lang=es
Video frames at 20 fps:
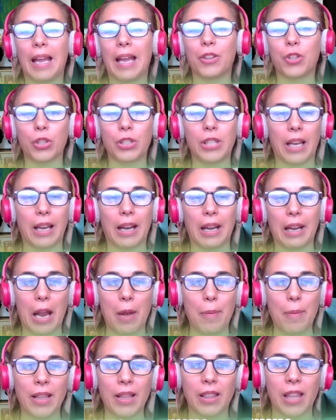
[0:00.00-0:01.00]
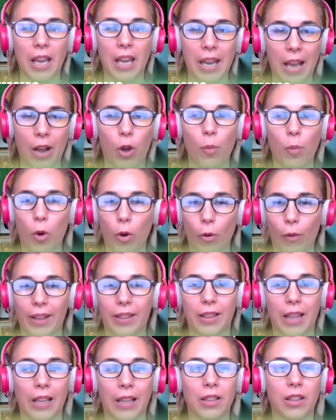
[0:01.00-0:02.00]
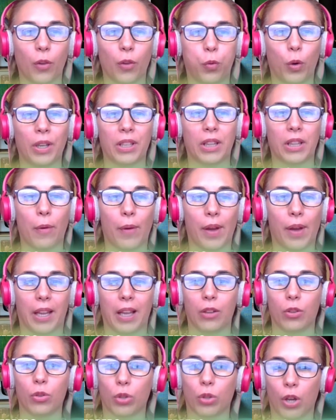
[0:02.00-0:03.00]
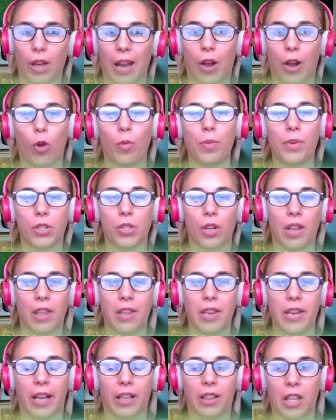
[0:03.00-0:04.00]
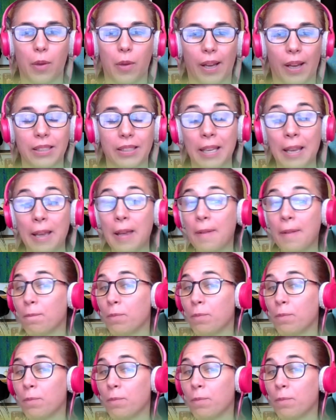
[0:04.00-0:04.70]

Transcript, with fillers: Entonces realmente era como bastante fuerte ver que en todas las comisiones directivas